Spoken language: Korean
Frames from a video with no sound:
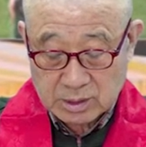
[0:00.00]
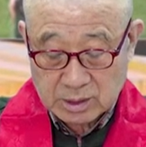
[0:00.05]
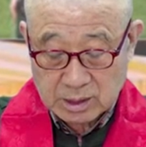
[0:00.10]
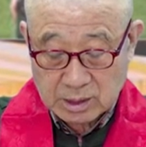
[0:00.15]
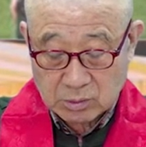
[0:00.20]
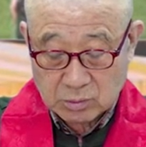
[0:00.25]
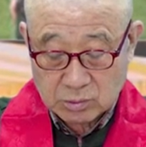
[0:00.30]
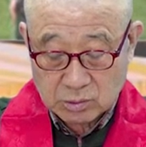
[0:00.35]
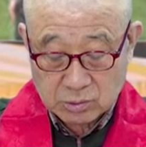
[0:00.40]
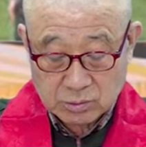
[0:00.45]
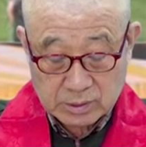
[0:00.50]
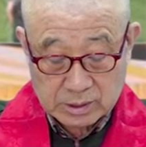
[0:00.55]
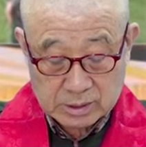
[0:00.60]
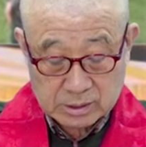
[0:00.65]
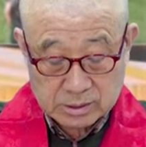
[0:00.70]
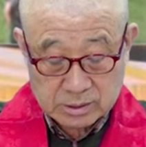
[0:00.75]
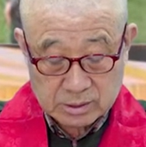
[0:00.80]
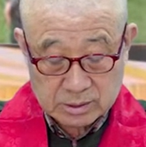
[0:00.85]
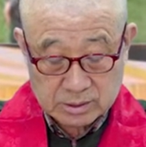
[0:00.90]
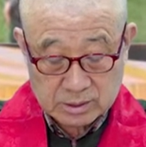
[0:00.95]
앙코르
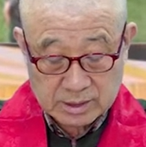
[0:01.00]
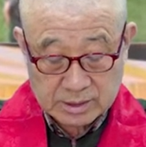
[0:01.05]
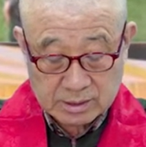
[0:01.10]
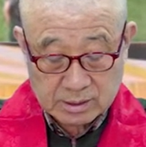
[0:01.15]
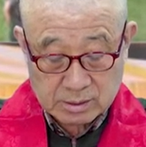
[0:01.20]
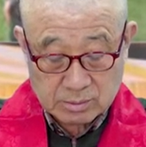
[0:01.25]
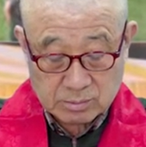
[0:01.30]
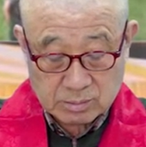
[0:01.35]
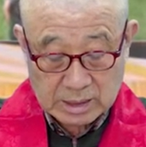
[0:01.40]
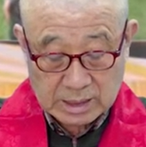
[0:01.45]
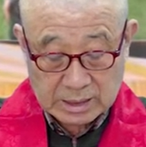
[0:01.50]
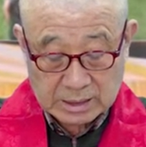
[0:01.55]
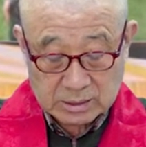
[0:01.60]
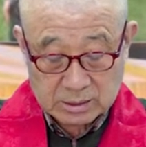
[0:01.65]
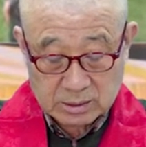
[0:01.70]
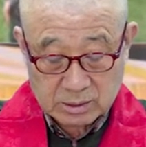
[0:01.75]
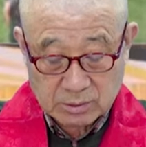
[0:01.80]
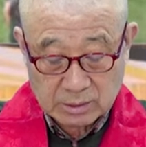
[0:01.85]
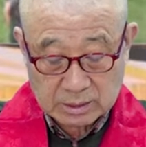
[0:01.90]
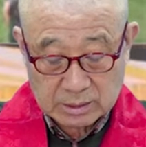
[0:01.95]
왓을 찾는
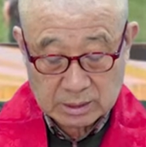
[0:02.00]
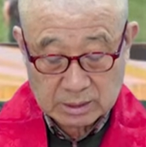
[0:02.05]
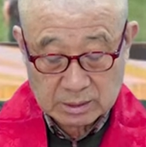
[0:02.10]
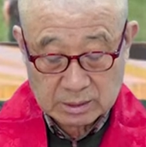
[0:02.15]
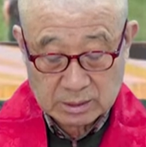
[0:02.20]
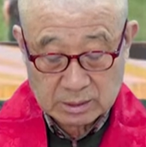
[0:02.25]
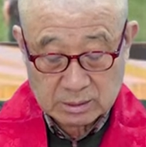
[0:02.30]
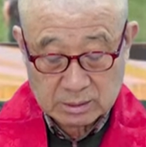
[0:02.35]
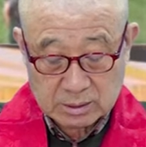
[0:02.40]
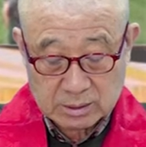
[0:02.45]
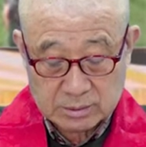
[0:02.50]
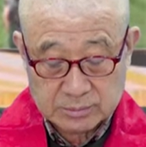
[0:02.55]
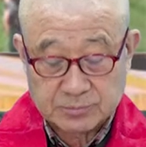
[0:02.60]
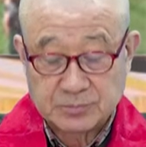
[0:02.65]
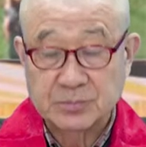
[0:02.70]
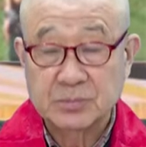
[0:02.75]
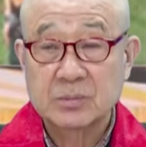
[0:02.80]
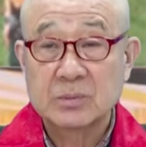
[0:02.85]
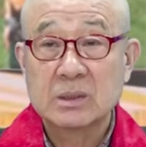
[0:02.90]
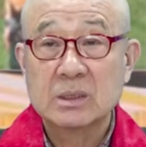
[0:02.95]
많은 관광객들은
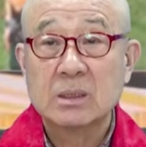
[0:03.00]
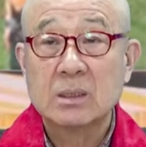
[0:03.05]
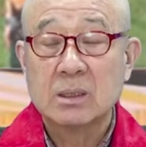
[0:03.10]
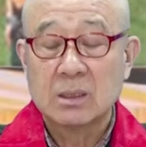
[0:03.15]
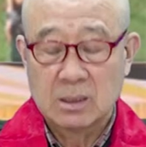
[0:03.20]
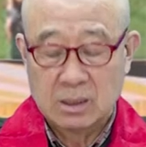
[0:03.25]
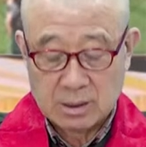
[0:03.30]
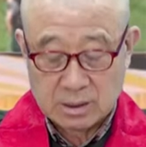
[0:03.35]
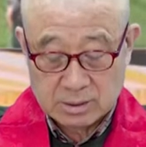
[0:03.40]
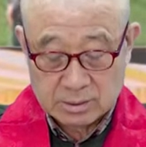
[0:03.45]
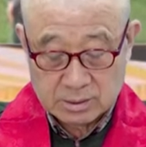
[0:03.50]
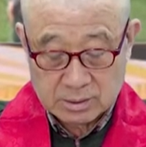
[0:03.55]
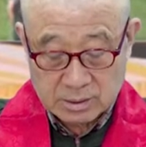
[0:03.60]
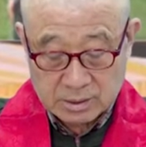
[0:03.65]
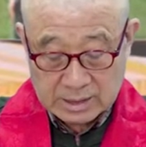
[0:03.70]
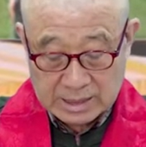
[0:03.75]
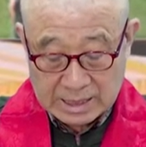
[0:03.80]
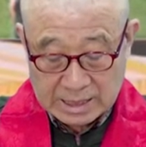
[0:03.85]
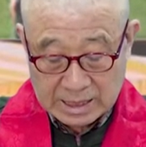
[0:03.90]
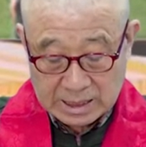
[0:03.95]

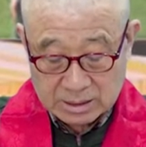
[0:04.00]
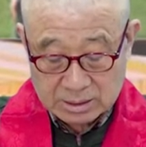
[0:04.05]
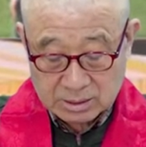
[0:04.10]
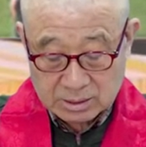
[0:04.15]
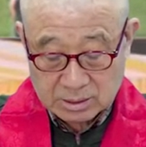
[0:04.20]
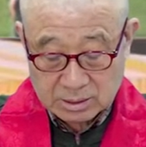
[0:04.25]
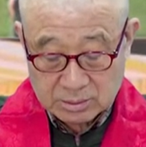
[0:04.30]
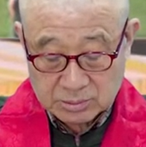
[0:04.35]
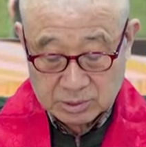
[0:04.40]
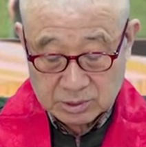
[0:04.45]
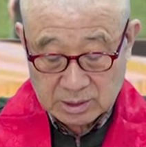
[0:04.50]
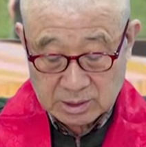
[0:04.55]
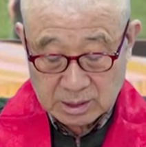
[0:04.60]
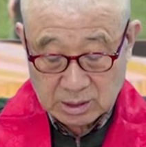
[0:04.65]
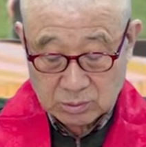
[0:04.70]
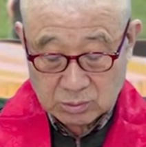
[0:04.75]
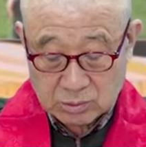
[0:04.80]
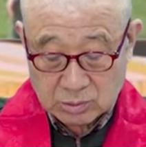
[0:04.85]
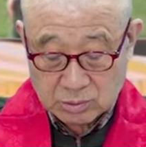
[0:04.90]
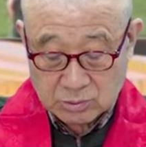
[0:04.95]
너나 할 것 없이
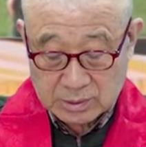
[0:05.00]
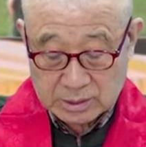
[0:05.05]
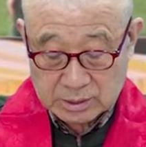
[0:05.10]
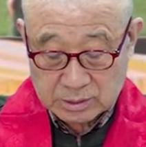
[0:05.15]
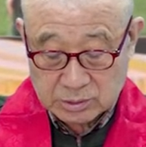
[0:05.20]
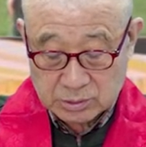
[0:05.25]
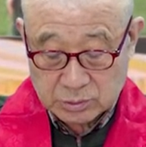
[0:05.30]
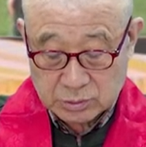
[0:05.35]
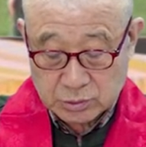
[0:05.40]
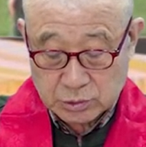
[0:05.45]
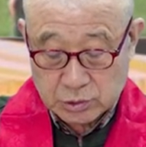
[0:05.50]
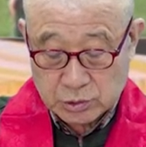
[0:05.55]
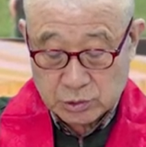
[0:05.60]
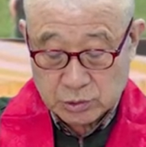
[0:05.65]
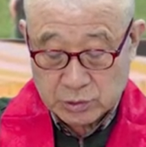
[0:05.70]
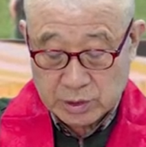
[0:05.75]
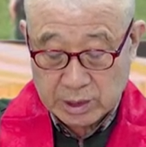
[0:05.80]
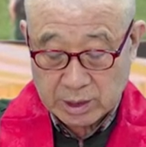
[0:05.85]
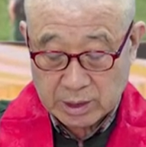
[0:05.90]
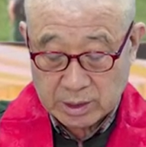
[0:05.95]
앙코르 왓을
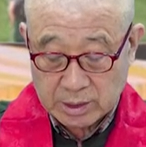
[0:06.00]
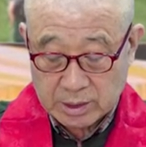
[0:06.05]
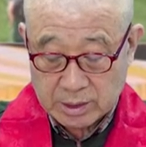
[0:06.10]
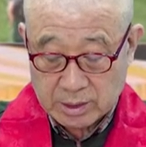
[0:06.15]
이용해